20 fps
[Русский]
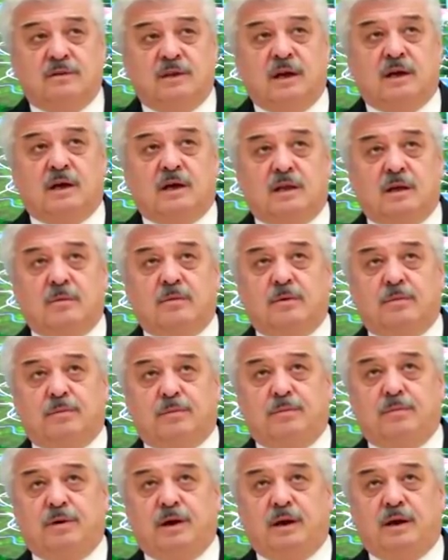В день, когда мы
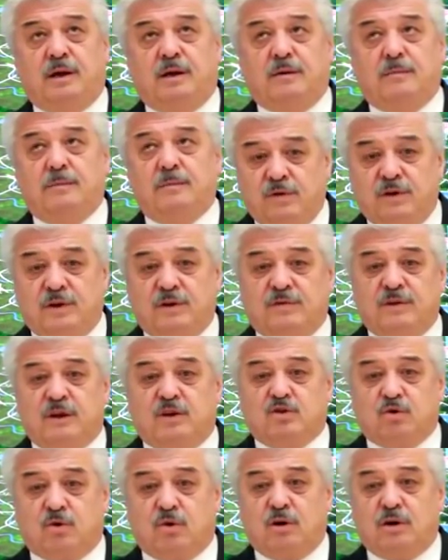были, увидев
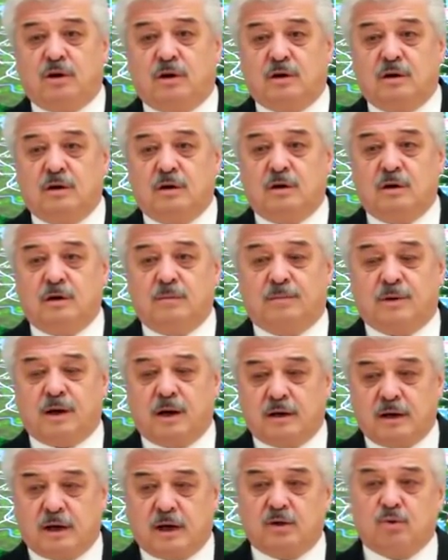наш ролик, э,
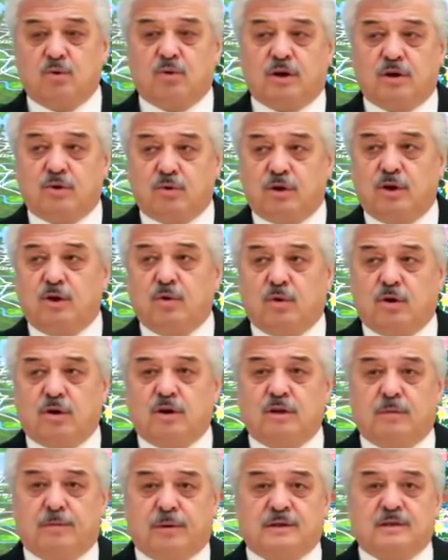прокуратура и другие
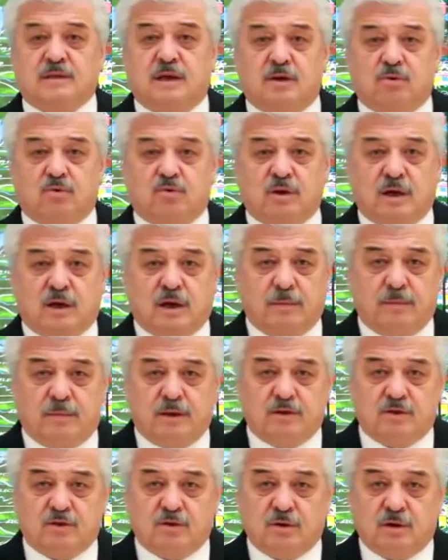органы послали туда
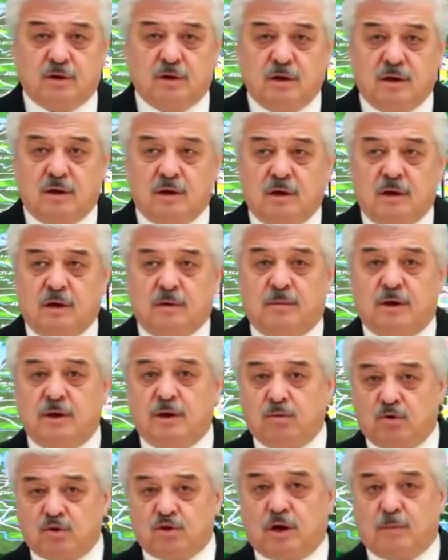комиссию. Мы
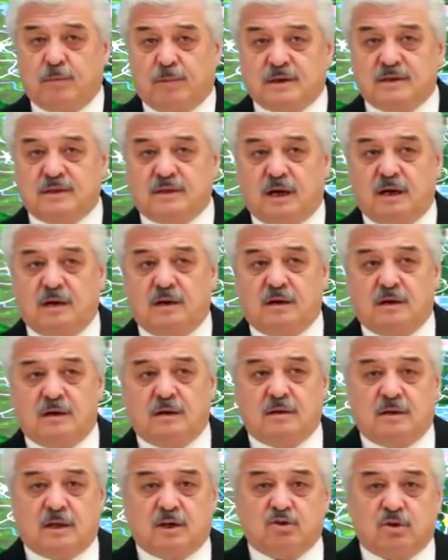немножко
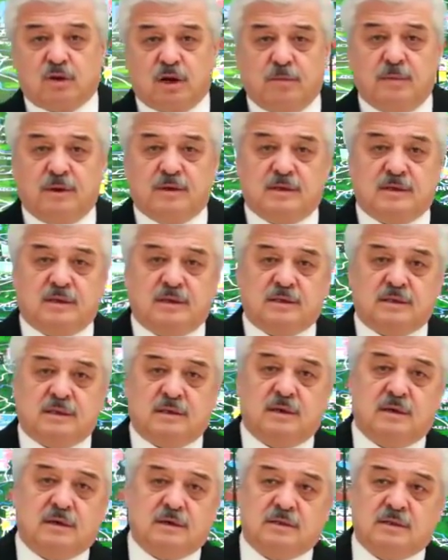опоздали, э, так что комиссия
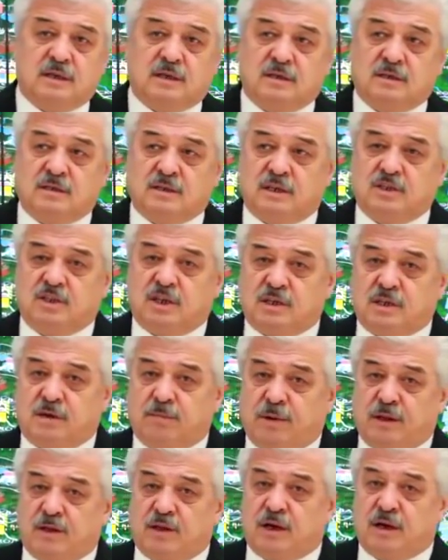за, за, за
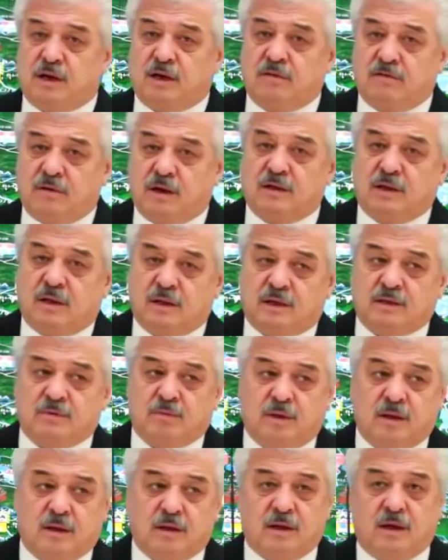часа полтора-два до нас
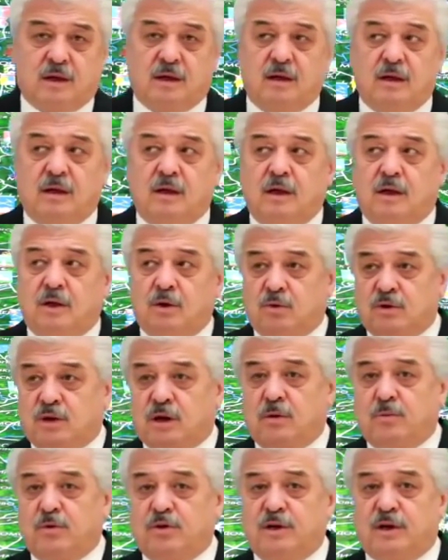была, да, и вот
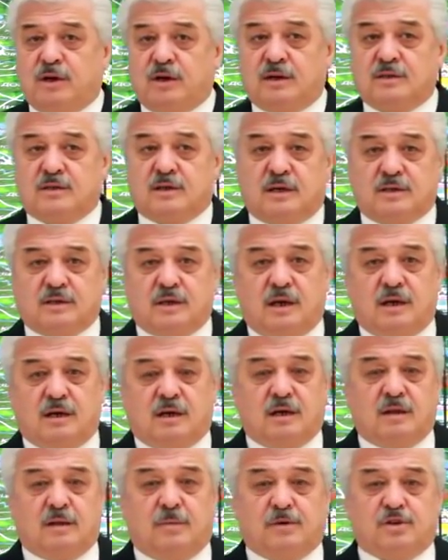работники рассказали,
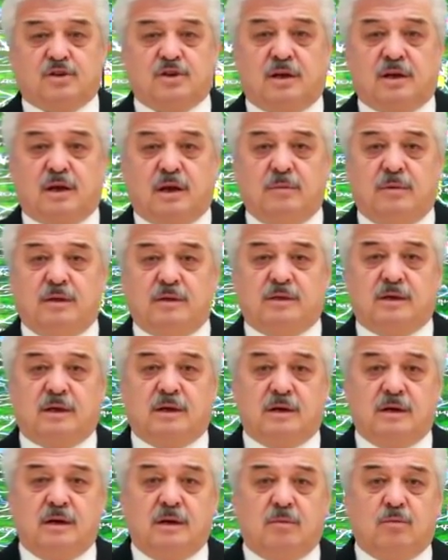когда пришла
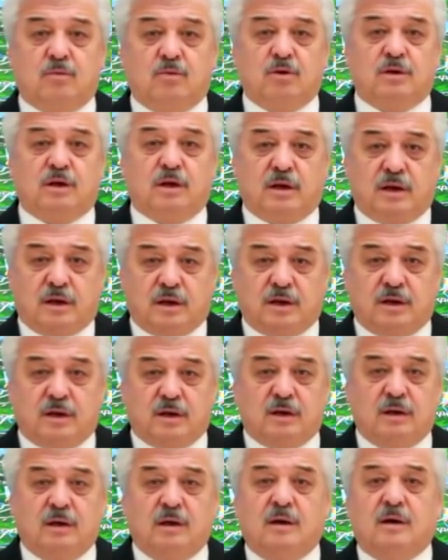комиссия, многих их,
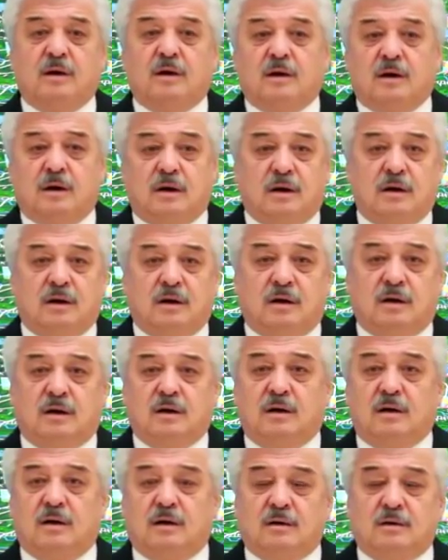их
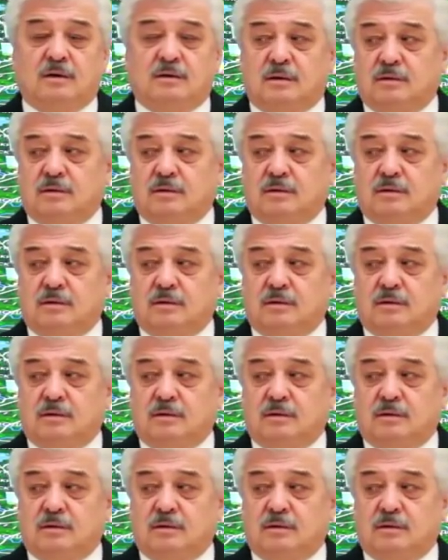э,